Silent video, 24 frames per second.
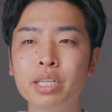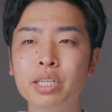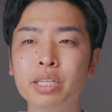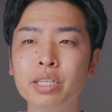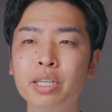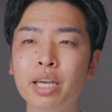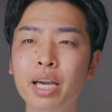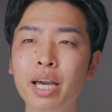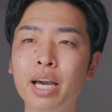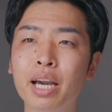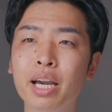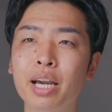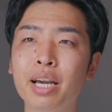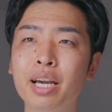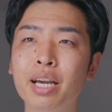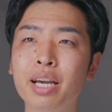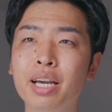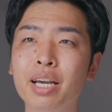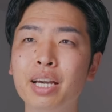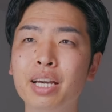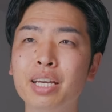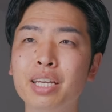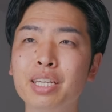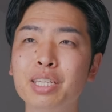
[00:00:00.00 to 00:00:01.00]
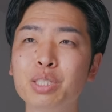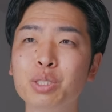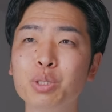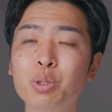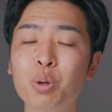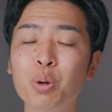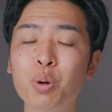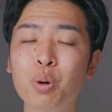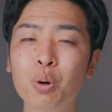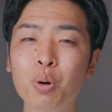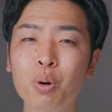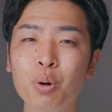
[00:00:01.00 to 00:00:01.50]
いや
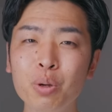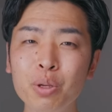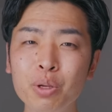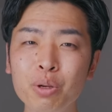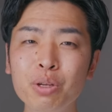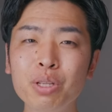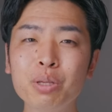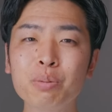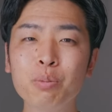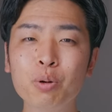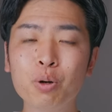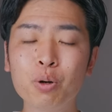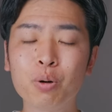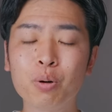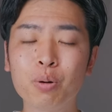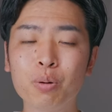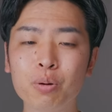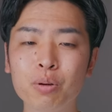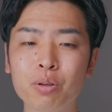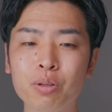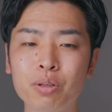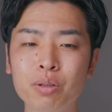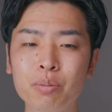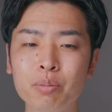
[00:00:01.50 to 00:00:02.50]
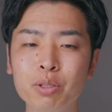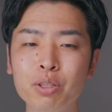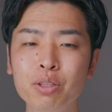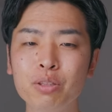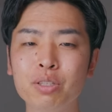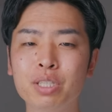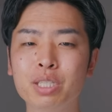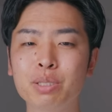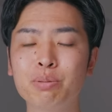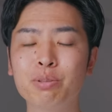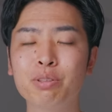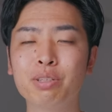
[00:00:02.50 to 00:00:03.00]
そこよりももっ
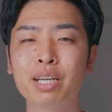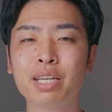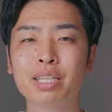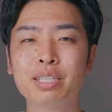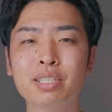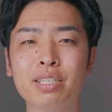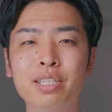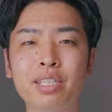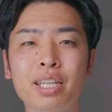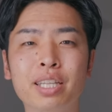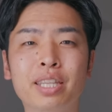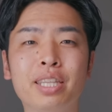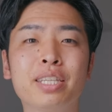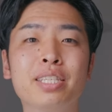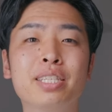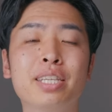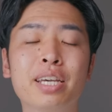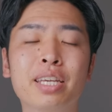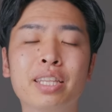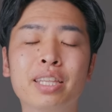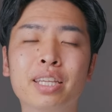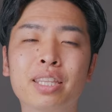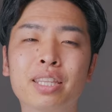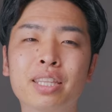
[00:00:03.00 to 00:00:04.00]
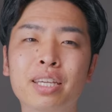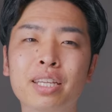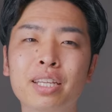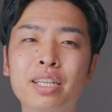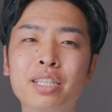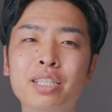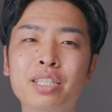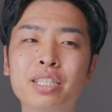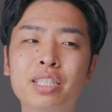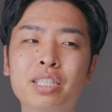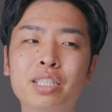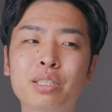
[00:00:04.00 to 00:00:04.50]
と自分が好きなデザインだった
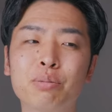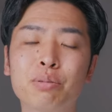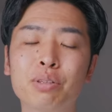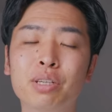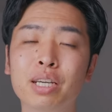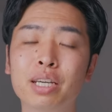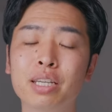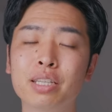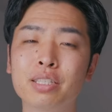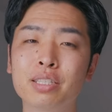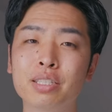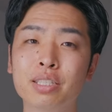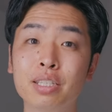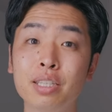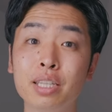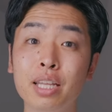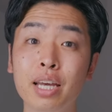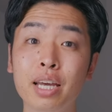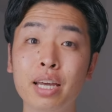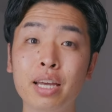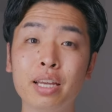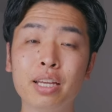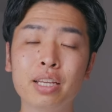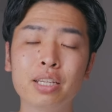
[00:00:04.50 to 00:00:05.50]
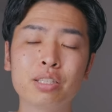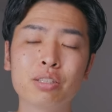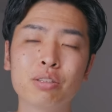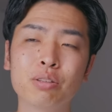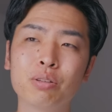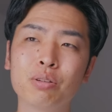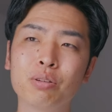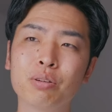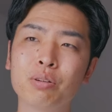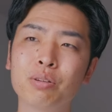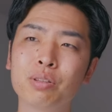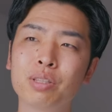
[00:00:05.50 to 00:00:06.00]
り自分が好きなそ
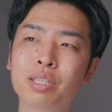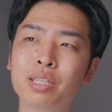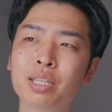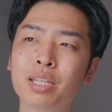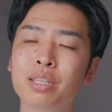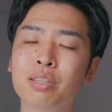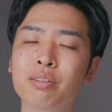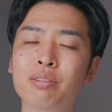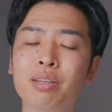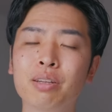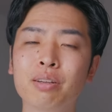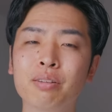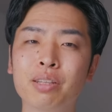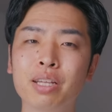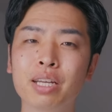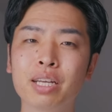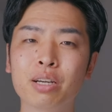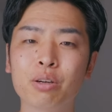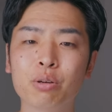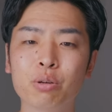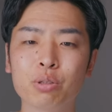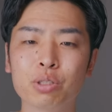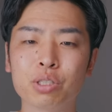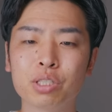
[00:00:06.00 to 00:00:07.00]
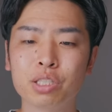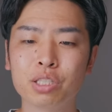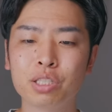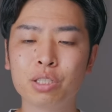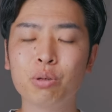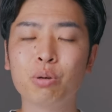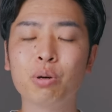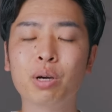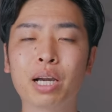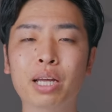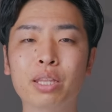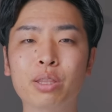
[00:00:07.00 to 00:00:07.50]
の何て言うんだろうなこう使
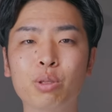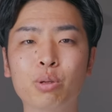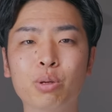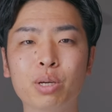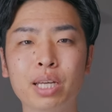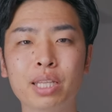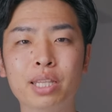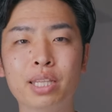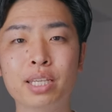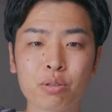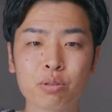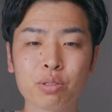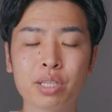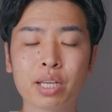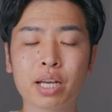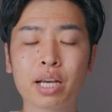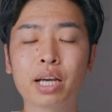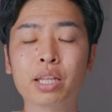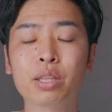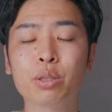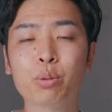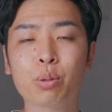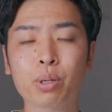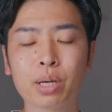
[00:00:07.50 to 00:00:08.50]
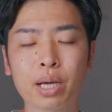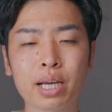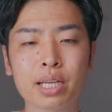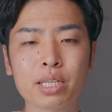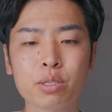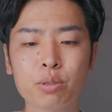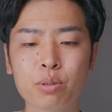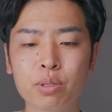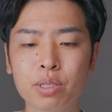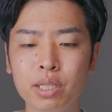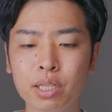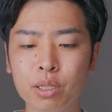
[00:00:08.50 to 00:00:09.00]
用感とか操作感とか
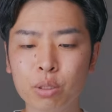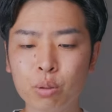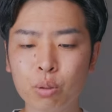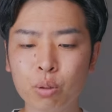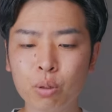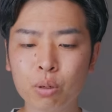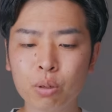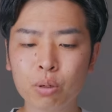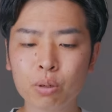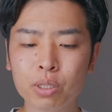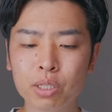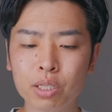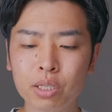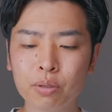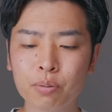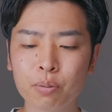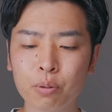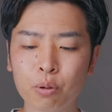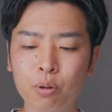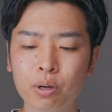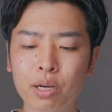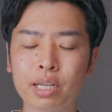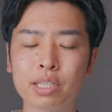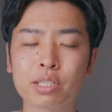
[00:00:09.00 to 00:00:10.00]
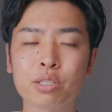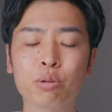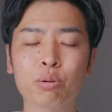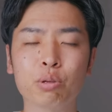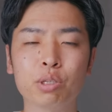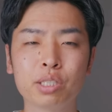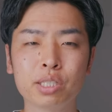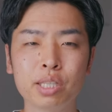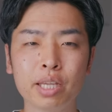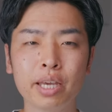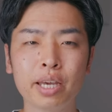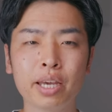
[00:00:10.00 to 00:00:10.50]
そういったところにフォーカスを
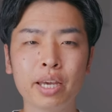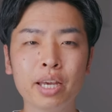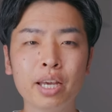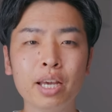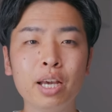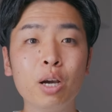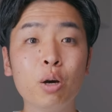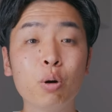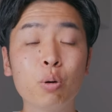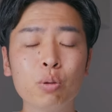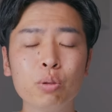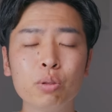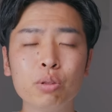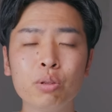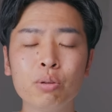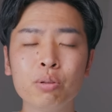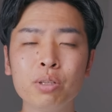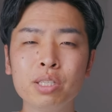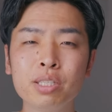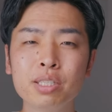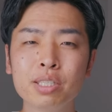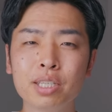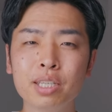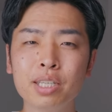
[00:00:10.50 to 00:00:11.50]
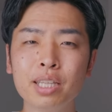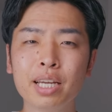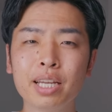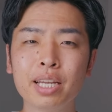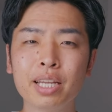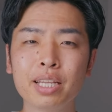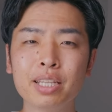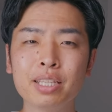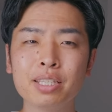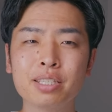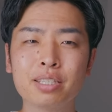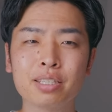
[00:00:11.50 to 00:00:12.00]
して本当に好きな
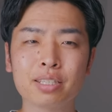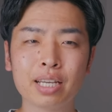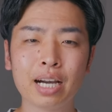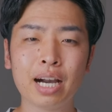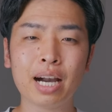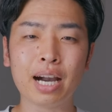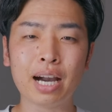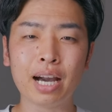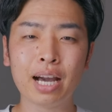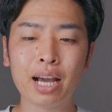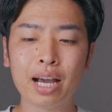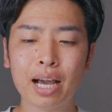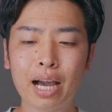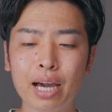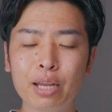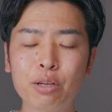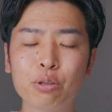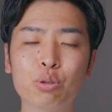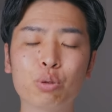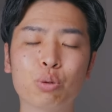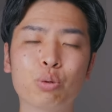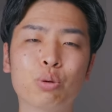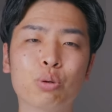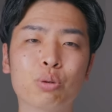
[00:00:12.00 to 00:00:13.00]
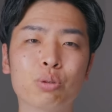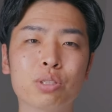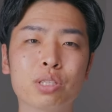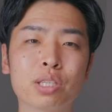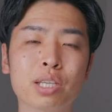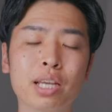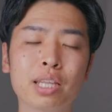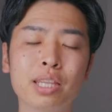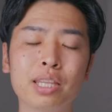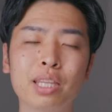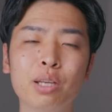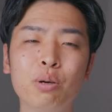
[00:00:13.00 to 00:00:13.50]
レンズがあるところを
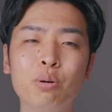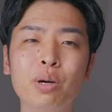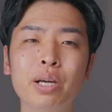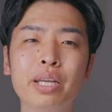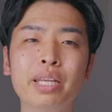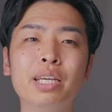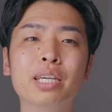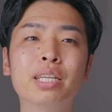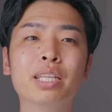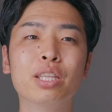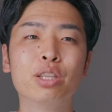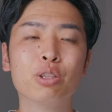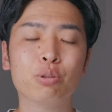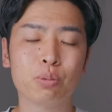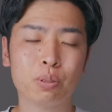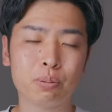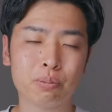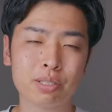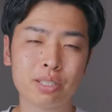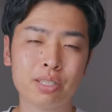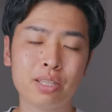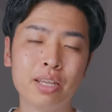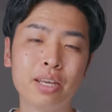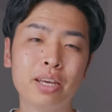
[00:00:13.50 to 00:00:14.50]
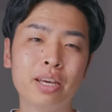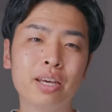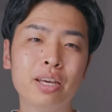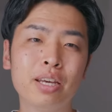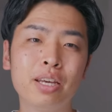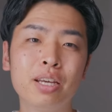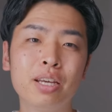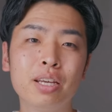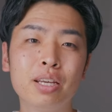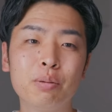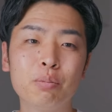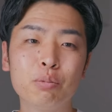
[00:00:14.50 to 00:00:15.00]
使った方がいいかなと思いますね
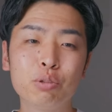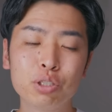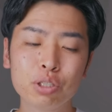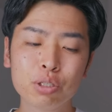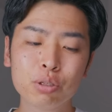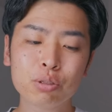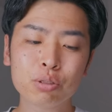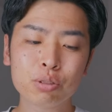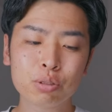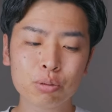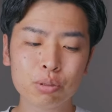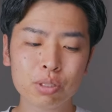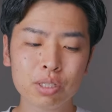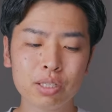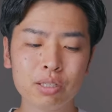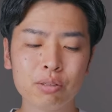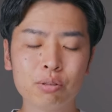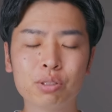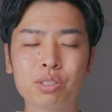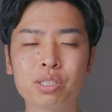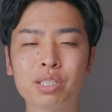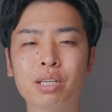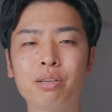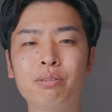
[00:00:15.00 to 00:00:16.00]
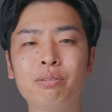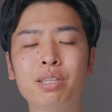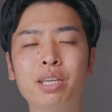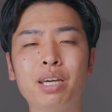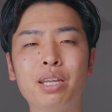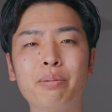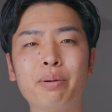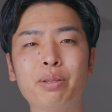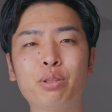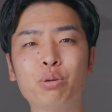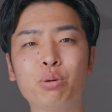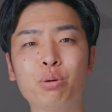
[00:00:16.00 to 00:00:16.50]
もちろんソニーを使うんで
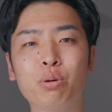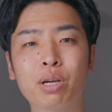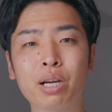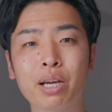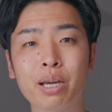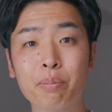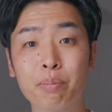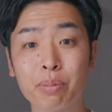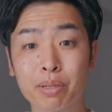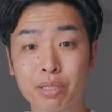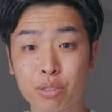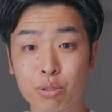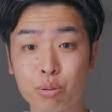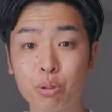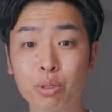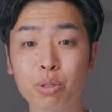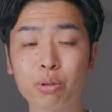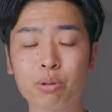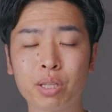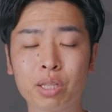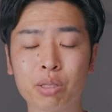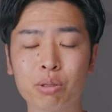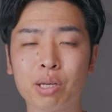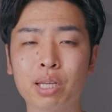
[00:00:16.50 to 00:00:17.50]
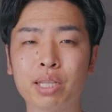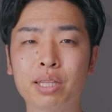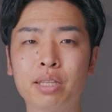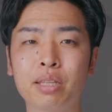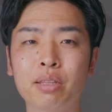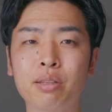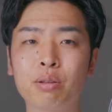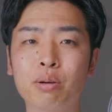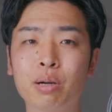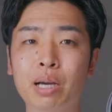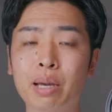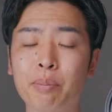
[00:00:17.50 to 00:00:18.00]
あれば動画やっぱすごいよねとかっ
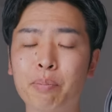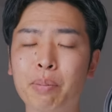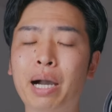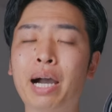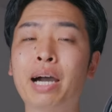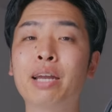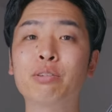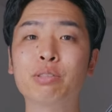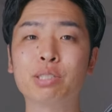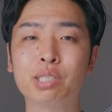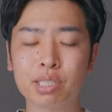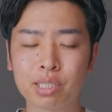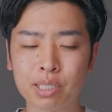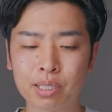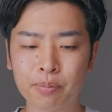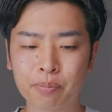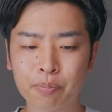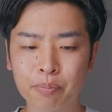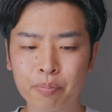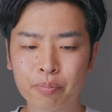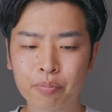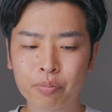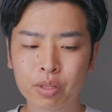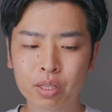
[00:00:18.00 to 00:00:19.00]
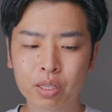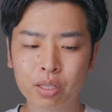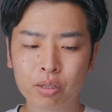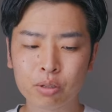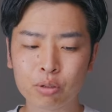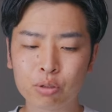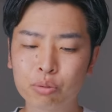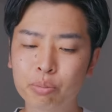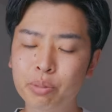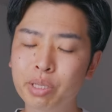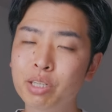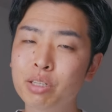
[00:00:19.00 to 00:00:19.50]
ていうのはやっぱあるし
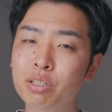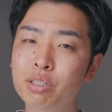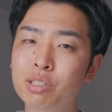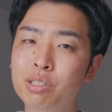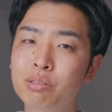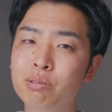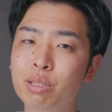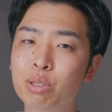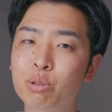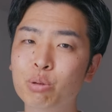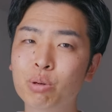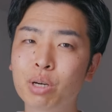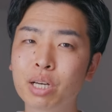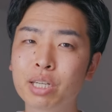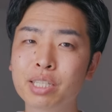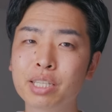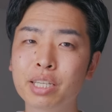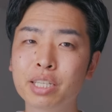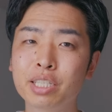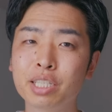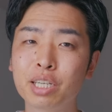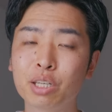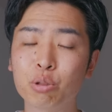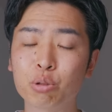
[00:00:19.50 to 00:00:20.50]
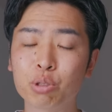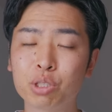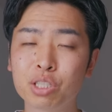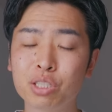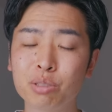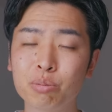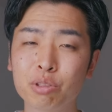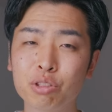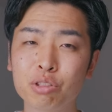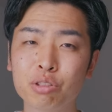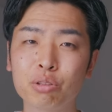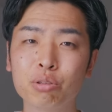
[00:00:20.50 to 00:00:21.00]
ルミックスは動画静止がどっ
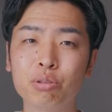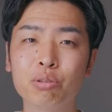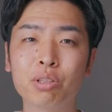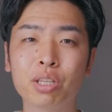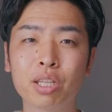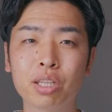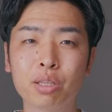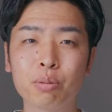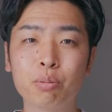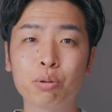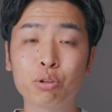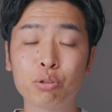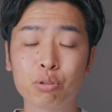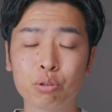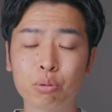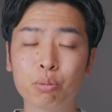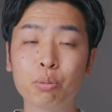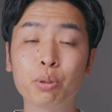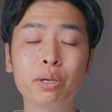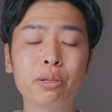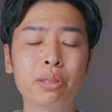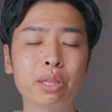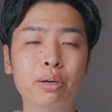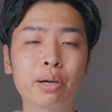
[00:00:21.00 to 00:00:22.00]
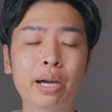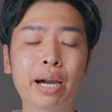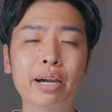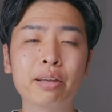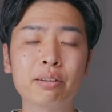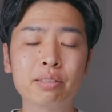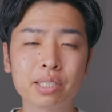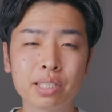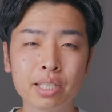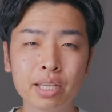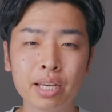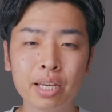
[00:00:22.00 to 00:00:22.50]
ちも強いよねって僕の思いとかあ
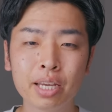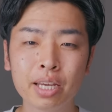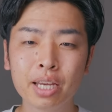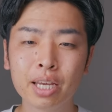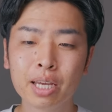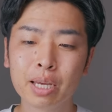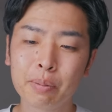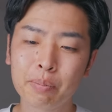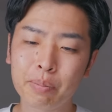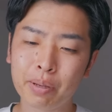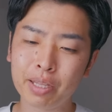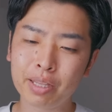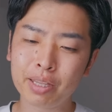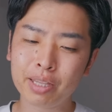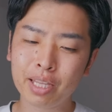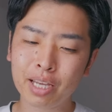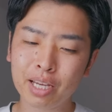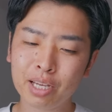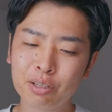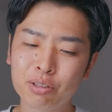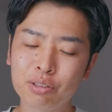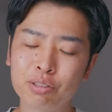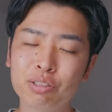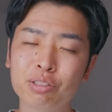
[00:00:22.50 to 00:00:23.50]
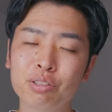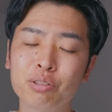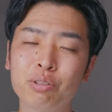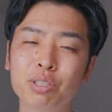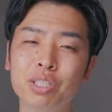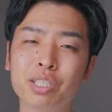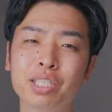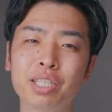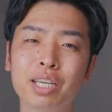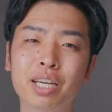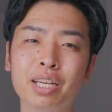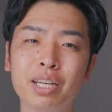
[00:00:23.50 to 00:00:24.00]
るしね。ペンタックスの
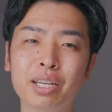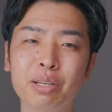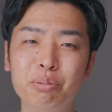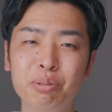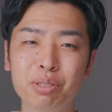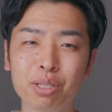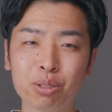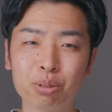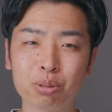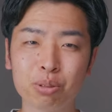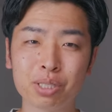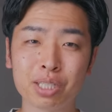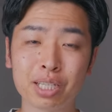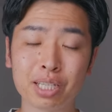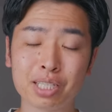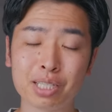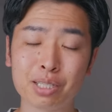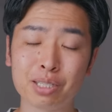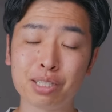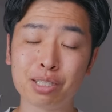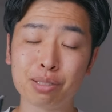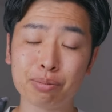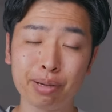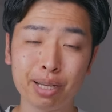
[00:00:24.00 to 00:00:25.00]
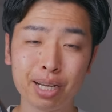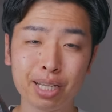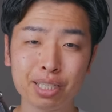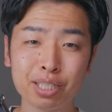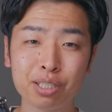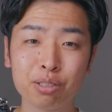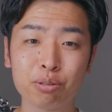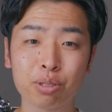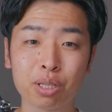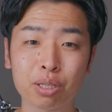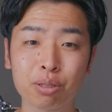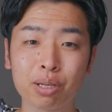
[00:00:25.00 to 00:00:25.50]
一眼レフで撮る写真素晴ら
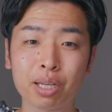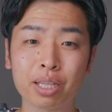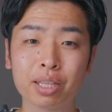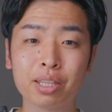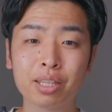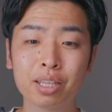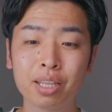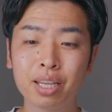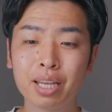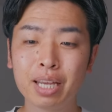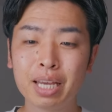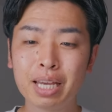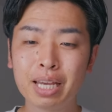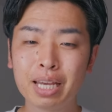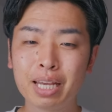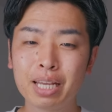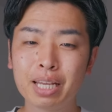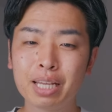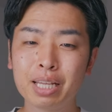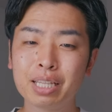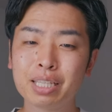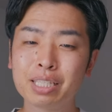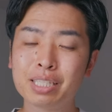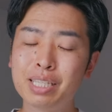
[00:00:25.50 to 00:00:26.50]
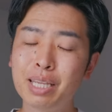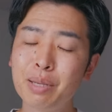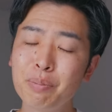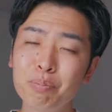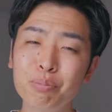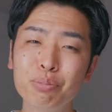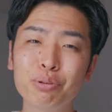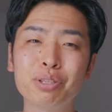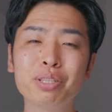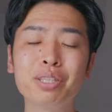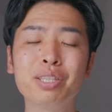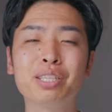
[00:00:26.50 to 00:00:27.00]
しいよねとか、
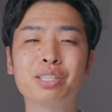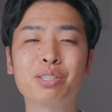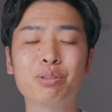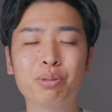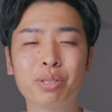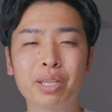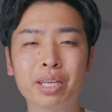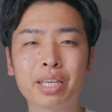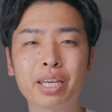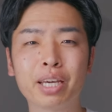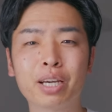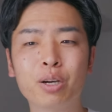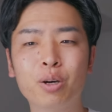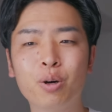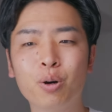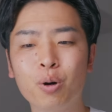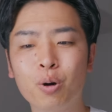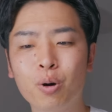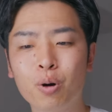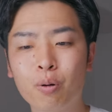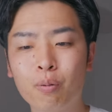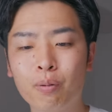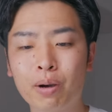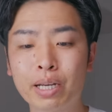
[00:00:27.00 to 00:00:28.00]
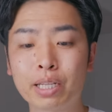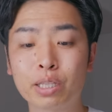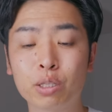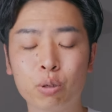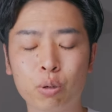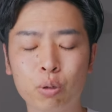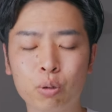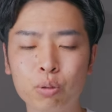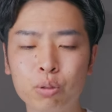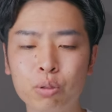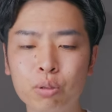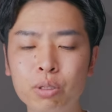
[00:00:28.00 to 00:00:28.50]
全部いいんですよね、結構。割
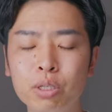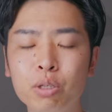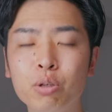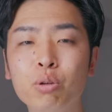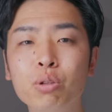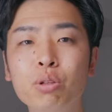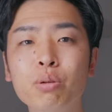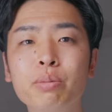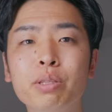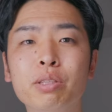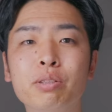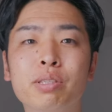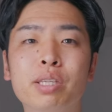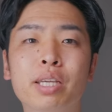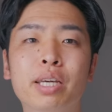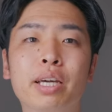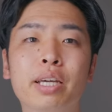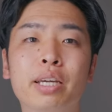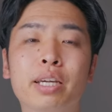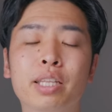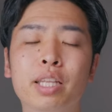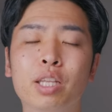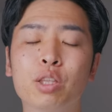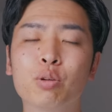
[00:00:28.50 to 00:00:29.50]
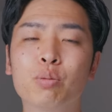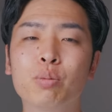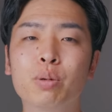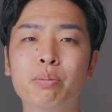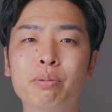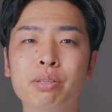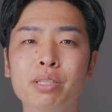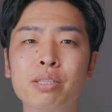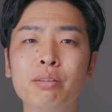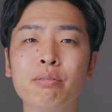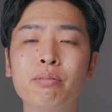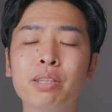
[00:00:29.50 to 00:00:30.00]
と。本当に好みの世界かなと思い
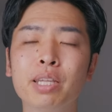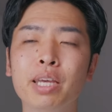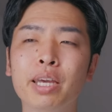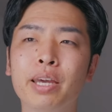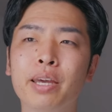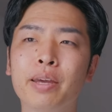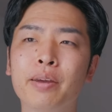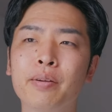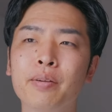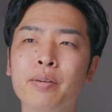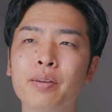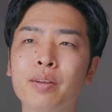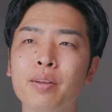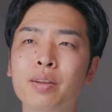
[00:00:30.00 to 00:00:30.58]
ます。なので、